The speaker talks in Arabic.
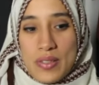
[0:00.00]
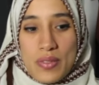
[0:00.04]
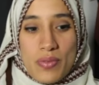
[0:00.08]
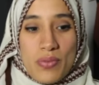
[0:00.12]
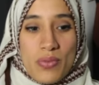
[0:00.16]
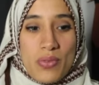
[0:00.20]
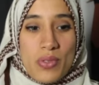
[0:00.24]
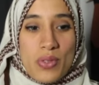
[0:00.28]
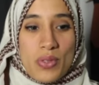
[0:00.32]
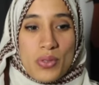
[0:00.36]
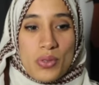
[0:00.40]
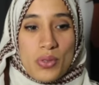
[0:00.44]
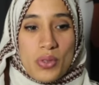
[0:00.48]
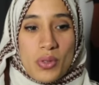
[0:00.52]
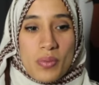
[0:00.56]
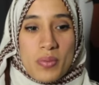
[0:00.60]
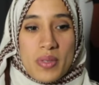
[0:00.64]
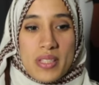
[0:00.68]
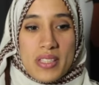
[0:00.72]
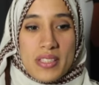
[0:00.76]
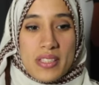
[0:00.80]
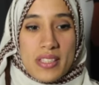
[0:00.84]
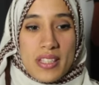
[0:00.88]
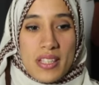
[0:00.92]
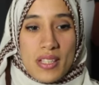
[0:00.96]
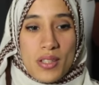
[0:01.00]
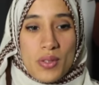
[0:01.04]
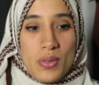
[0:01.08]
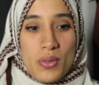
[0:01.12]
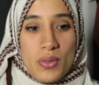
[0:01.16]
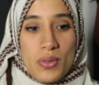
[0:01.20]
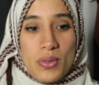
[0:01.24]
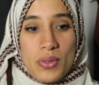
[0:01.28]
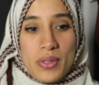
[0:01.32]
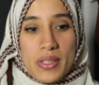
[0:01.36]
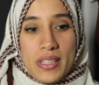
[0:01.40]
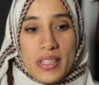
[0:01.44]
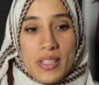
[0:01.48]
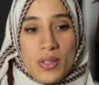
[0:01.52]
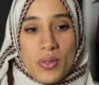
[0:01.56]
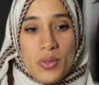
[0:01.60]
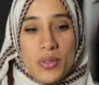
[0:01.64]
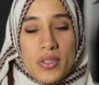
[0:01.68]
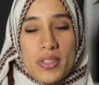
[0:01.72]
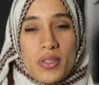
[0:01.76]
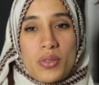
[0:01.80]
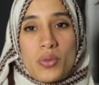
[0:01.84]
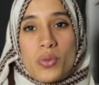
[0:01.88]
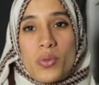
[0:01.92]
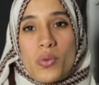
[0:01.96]
في لو دومين ديالو كيكون
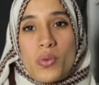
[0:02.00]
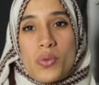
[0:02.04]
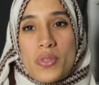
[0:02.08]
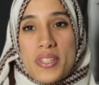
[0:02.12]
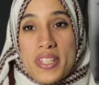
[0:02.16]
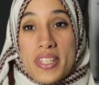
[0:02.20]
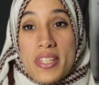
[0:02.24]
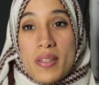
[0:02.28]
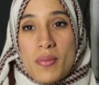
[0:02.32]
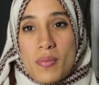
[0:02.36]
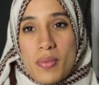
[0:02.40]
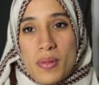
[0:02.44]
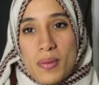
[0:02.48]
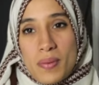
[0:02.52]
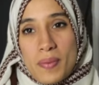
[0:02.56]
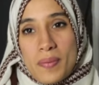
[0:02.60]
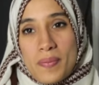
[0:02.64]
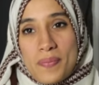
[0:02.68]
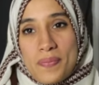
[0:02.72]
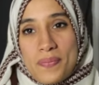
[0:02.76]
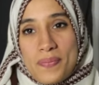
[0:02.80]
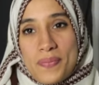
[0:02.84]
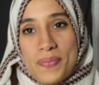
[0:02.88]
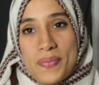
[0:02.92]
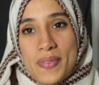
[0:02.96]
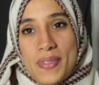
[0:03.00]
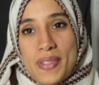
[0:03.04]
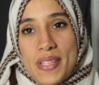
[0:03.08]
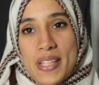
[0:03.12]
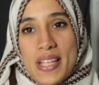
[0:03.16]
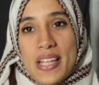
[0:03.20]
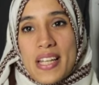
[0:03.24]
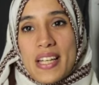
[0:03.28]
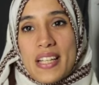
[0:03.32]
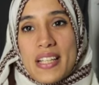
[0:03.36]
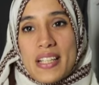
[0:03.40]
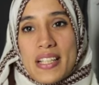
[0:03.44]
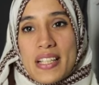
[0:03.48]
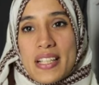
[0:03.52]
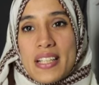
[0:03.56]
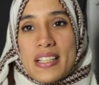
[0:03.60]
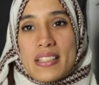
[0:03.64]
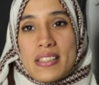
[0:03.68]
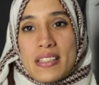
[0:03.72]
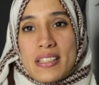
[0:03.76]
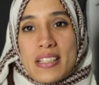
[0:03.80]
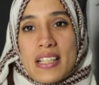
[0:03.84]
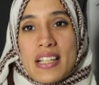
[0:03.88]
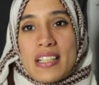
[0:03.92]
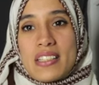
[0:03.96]
عنده اون آه، سيبل
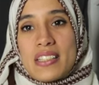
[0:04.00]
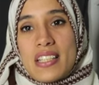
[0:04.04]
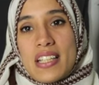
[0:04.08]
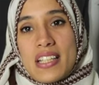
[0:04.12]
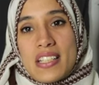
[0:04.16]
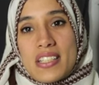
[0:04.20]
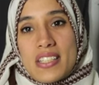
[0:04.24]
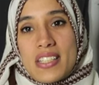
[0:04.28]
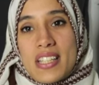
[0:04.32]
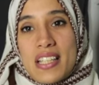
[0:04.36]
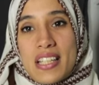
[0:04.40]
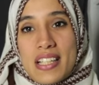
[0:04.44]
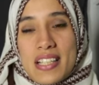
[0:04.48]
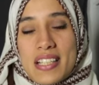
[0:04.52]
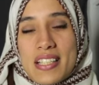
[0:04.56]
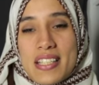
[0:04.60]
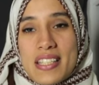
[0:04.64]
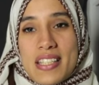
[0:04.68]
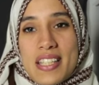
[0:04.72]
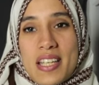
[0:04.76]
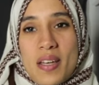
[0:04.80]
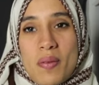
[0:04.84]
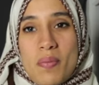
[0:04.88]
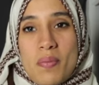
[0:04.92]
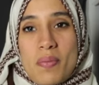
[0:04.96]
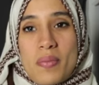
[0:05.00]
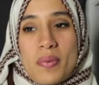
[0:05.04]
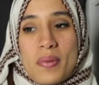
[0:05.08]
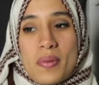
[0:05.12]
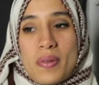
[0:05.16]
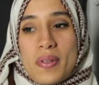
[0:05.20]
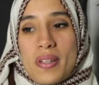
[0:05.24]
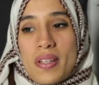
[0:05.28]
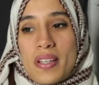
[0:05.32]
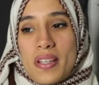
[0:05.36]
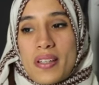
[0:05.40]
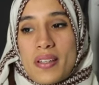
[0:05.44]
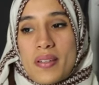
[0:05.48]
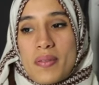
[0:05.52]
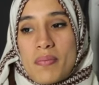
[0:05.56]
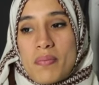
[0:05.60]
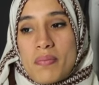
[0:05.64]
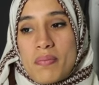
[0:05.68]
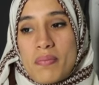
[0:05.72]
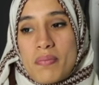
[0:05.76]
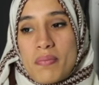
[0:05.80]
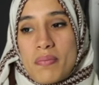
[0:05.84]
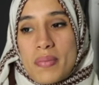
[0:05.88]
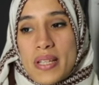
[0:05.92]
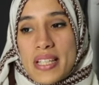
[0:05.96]
كنظن ان هادشي اللي كنصيب
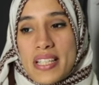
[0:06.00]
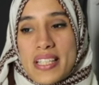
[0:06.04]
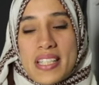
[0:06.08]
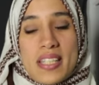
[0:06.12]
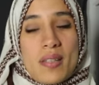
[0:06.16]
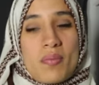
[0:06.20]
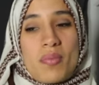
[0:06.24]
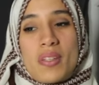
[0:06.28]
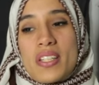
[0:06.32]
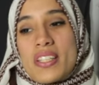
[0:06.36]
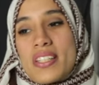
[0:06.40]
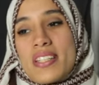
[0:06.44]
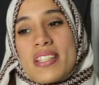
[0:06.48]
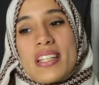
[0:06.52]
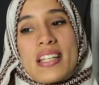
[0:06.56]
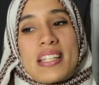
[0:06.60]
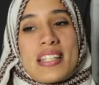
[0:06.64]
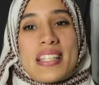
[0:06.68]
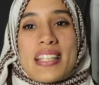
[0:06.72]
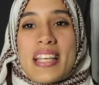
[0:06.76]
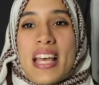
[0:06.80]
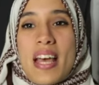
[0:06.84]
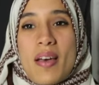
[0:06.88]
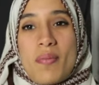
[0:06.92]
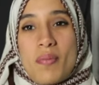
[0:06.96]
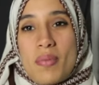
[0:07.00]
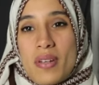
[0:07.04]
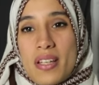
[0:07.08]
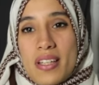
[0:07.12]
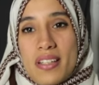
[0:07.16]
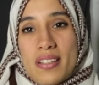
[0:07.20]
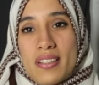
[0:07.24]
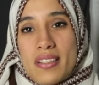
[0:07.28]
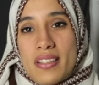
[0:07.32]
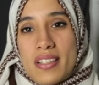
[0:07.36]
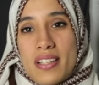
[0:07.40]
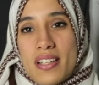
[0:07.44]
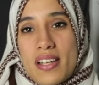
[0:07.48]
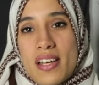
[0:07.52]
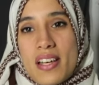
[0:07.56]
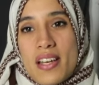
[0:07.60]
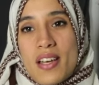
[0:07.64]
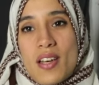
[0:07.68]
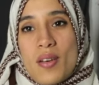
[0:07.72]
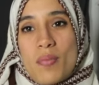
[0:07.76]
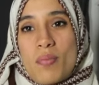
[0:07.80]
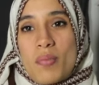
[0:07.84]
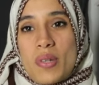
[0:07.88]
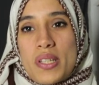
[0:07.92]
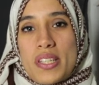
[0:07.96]
ما كيسيبليش الناس كاملين
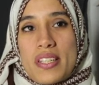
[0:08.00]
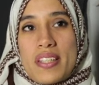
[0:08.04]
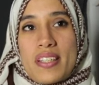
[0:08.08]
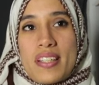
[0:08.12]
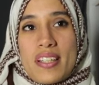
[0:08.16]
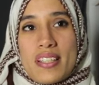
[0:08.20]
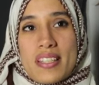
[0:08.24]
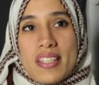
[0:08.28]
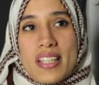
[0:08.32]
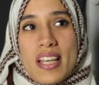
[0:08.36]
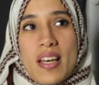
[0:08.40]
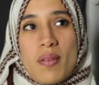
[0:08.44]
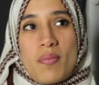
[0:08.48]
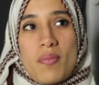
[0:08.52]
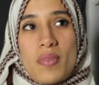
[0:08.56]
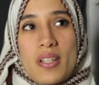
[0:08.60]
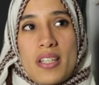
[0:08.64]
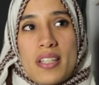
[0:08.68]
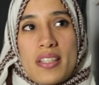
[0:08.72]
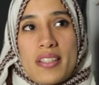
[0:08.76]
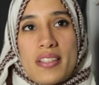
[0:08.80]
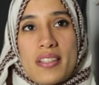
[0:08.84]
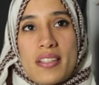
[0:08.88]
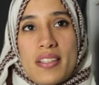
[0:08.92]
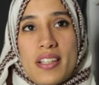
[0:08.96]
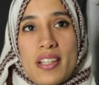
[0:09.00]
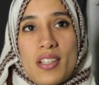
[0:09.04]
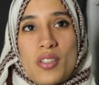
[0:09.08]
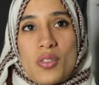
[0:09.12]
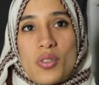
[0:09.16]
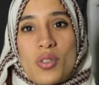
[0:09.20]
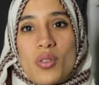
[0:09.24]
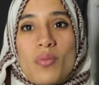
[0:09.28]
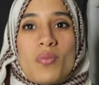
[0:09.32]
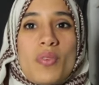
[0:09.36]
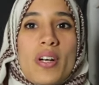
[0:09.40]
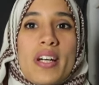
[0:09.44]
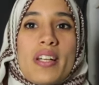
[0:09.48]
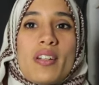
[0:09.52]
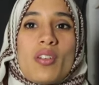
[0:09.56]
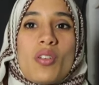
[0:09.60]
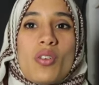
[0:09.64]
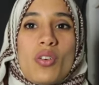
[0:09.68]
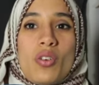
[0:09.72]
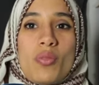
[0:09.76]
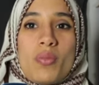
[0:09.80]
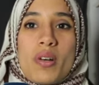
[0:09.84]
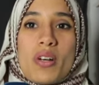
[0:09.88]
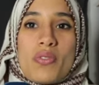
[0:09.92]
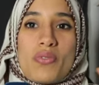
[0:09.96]
ماشي الناس كاملين عندهم واحد
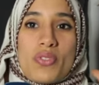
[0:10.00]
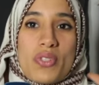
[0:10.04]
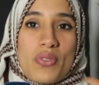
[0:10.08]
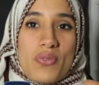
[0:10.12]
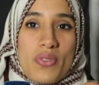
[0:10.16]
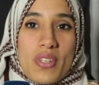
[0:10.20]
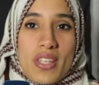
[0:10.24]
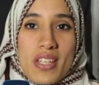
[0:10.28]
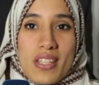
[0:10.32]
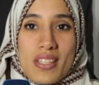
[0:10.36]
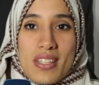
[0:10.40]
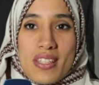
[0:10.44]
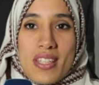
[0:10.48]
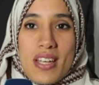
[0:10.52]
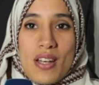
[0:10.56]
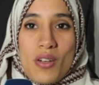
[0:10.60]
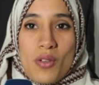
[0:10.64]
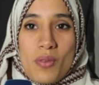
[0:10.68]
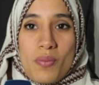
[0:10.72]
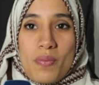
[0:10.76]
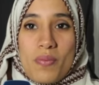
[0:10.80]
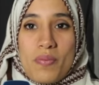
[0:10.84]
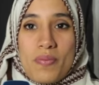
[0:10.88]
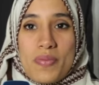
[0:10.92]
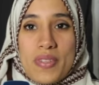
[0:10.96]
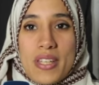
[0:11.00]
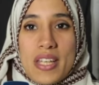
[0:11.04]
العمق في التفكير ديالهم